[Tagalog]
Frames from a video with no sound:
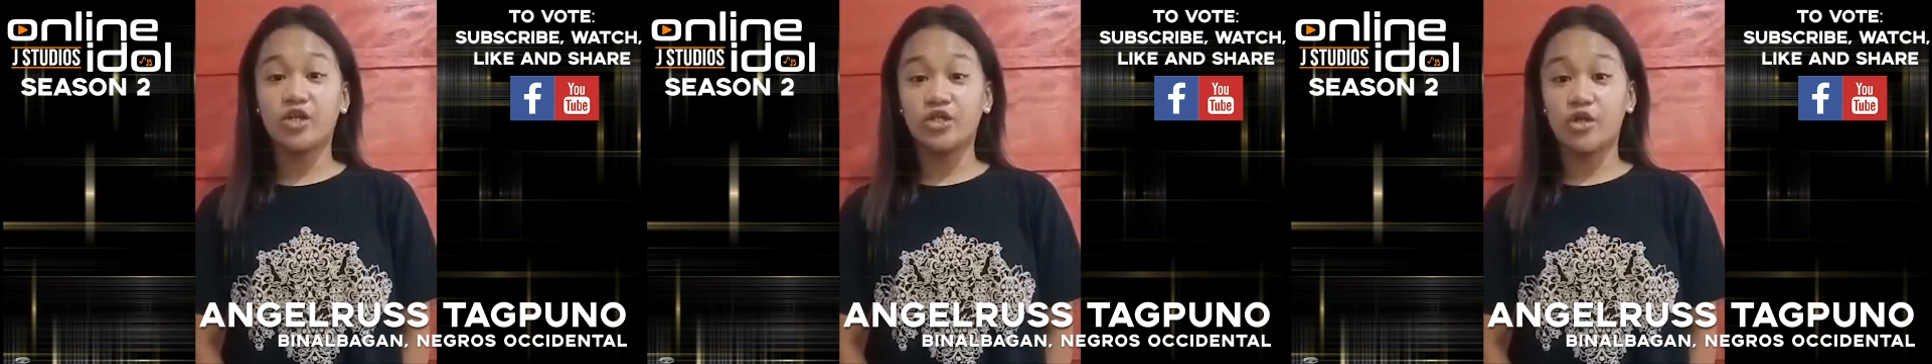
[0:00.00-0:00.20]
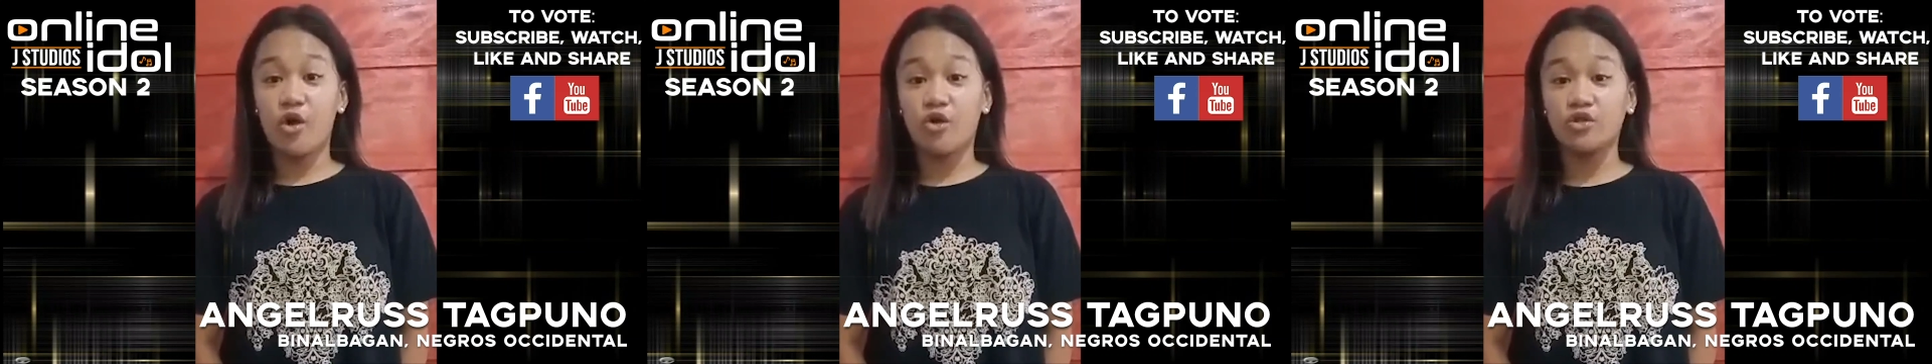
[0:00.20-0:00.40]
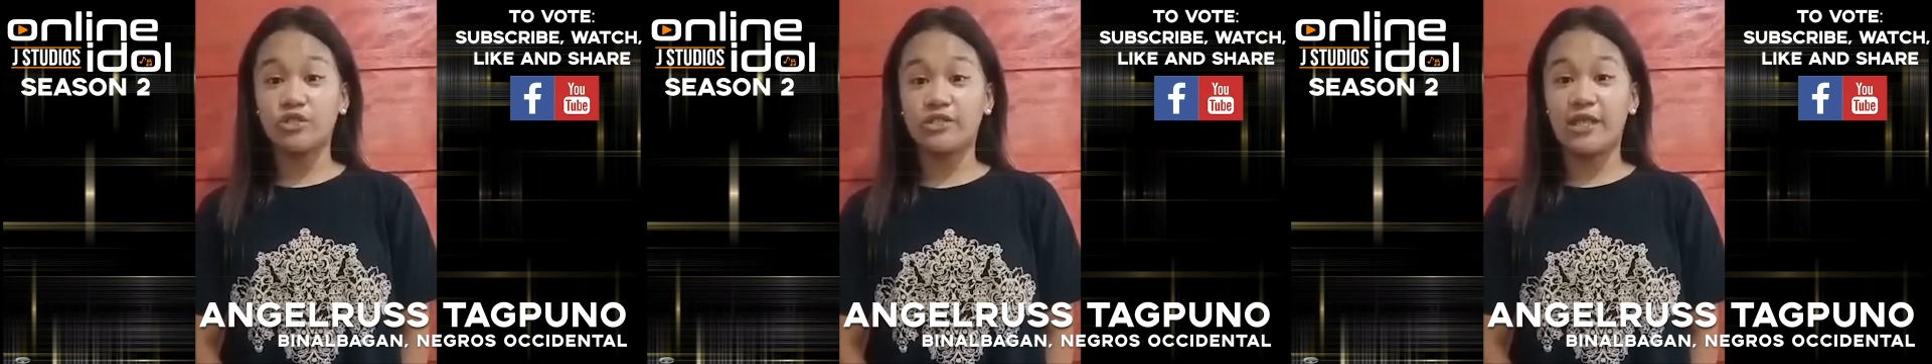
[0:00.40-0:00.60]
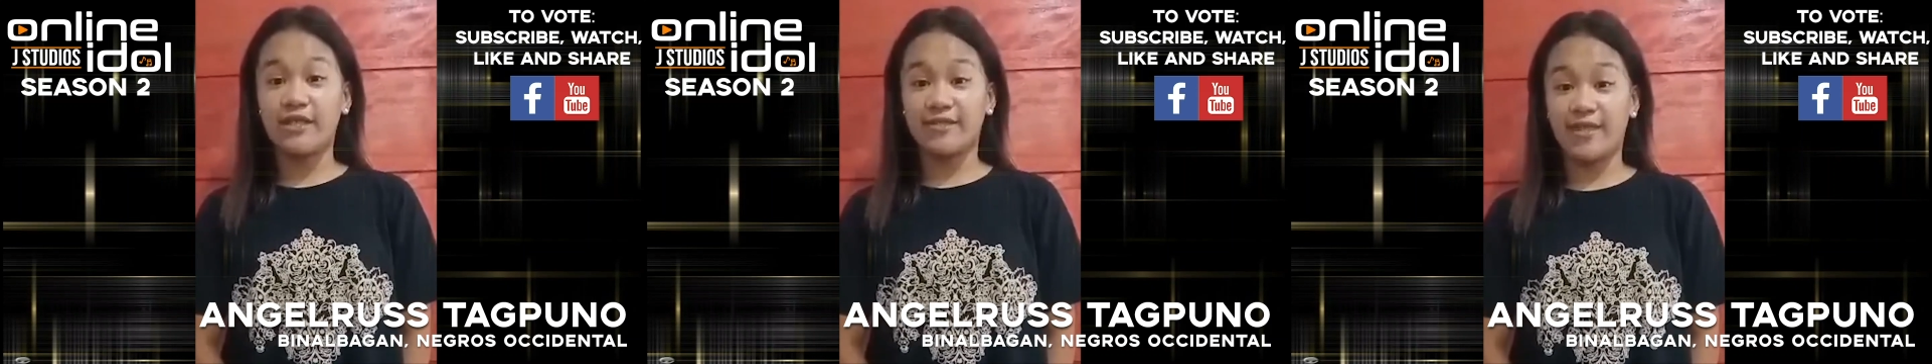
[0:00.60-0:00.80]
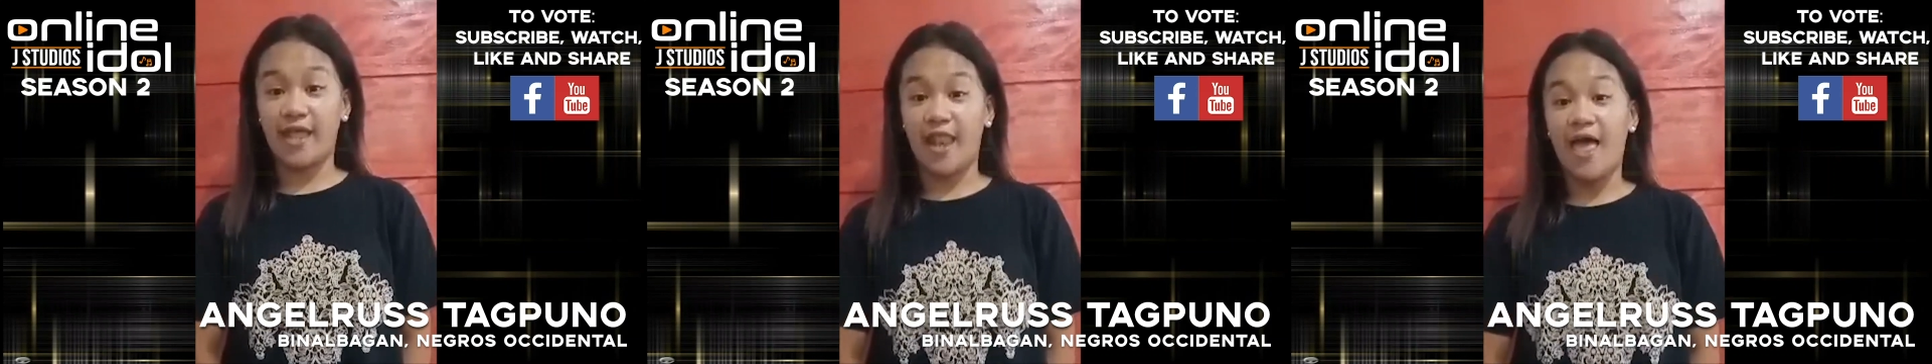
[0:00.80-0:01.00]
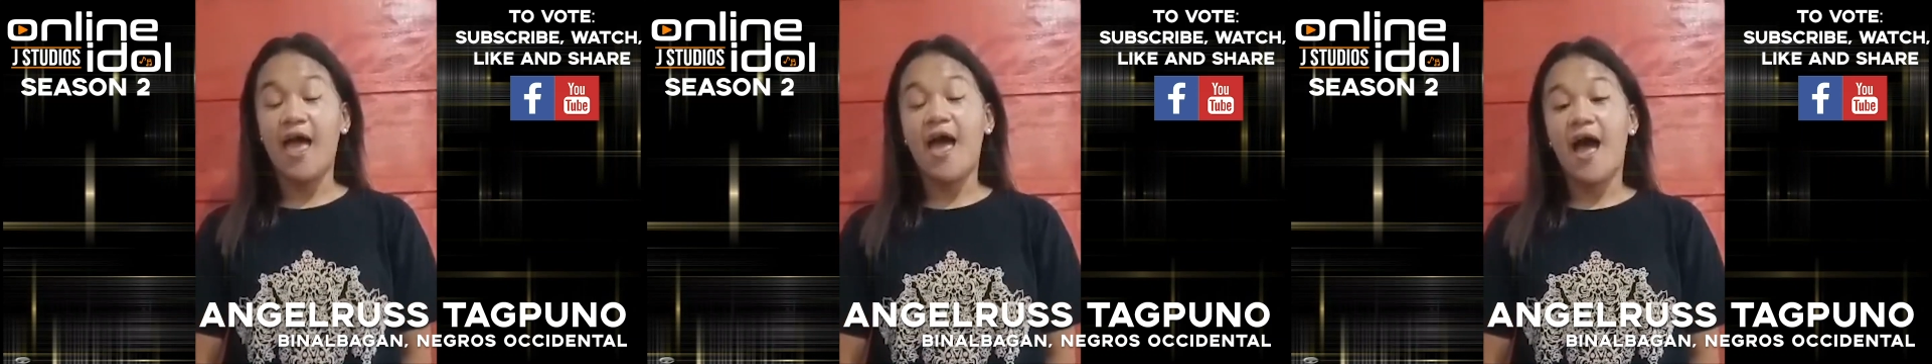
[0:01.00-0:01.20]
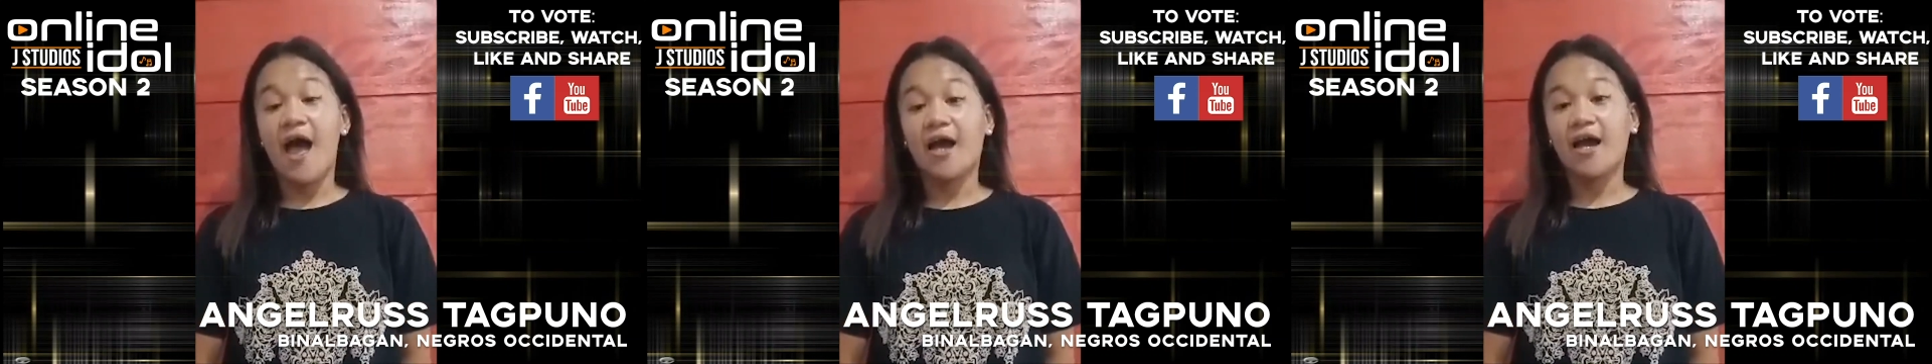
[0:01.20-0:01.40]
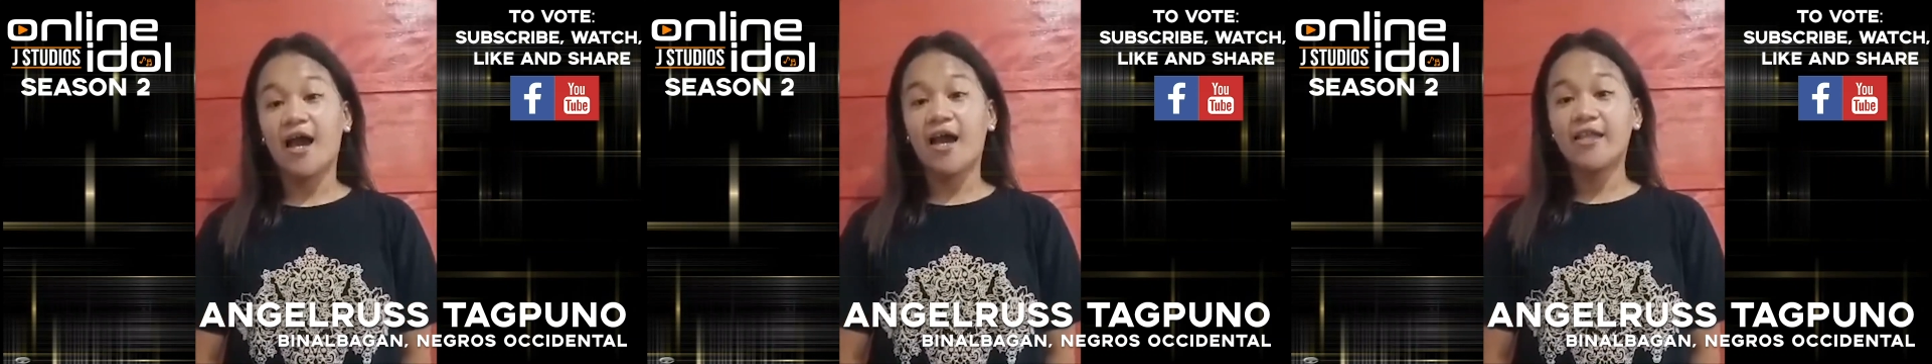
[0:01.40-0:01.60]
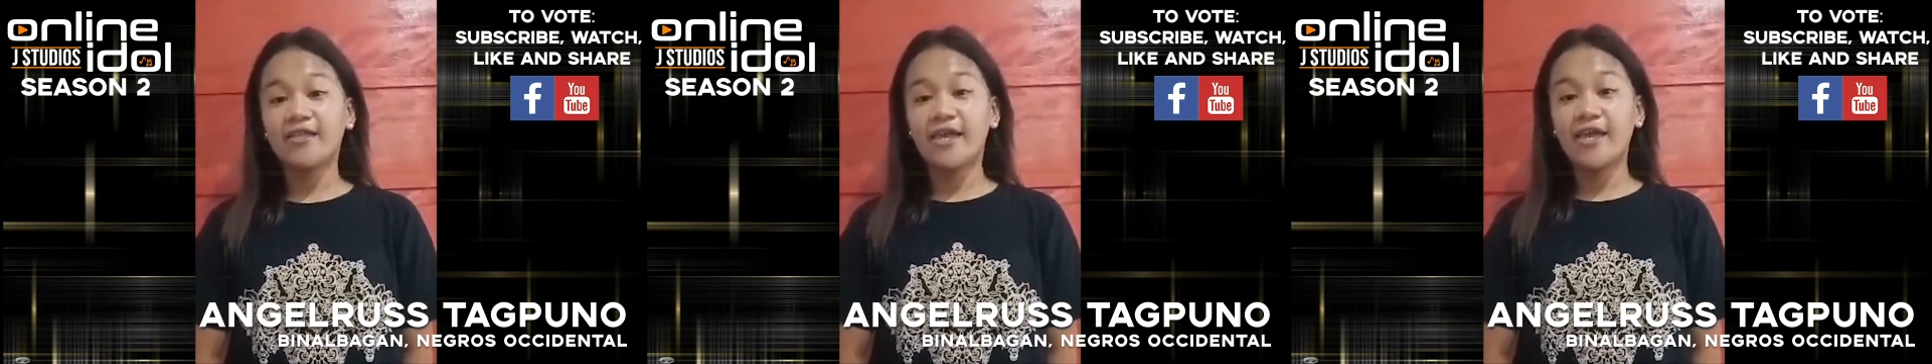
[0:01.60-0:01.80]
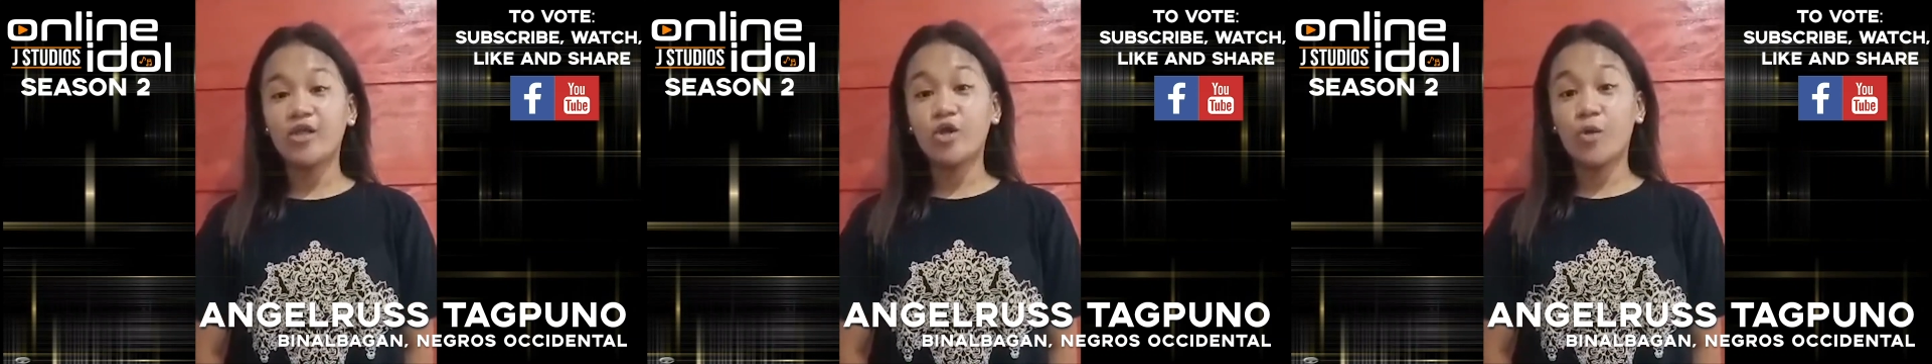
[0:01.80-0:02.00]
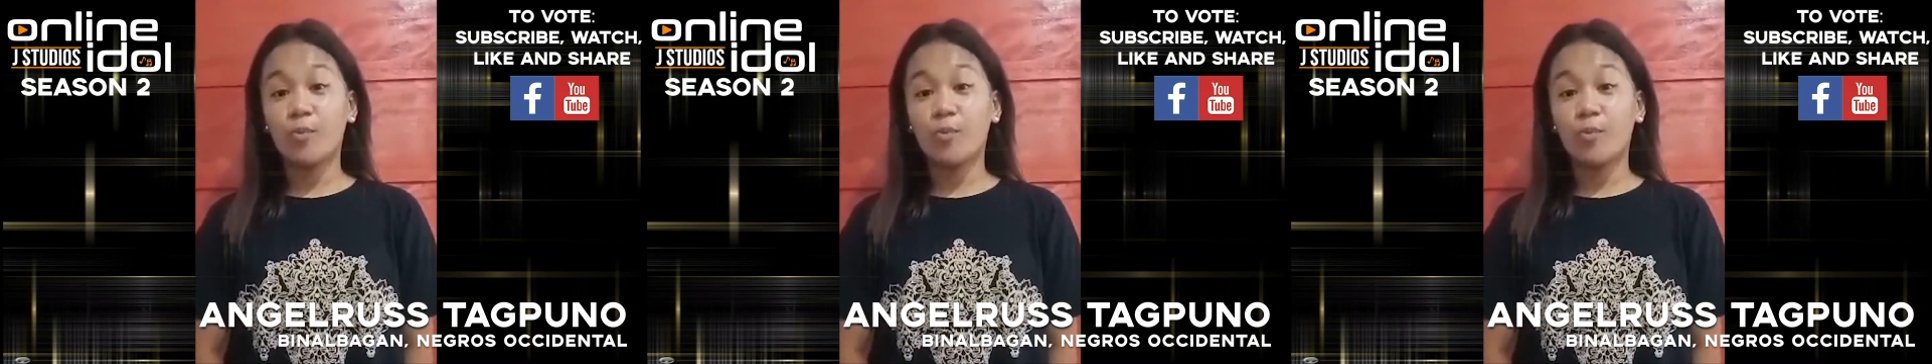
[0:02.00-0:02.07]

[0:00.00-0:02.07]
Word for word: Negros Occidental. Ang kakantahin